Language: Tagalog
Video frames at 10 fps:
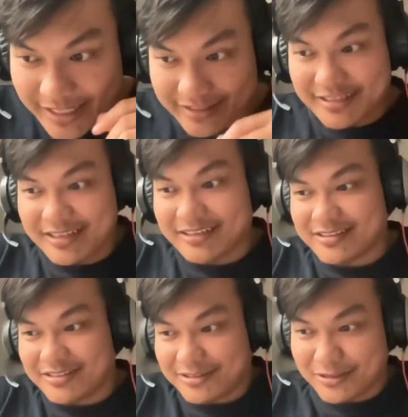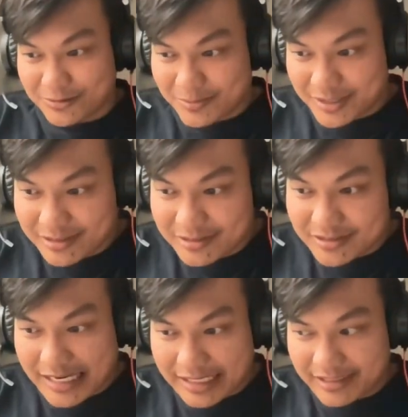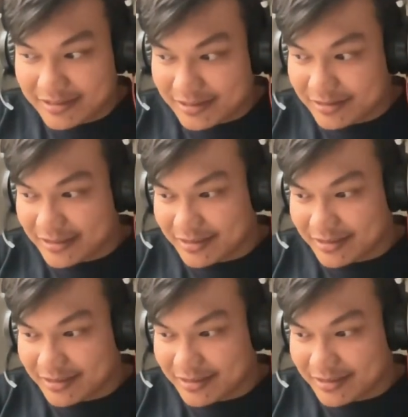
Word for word: and yeah nag-start ako mag-aral ng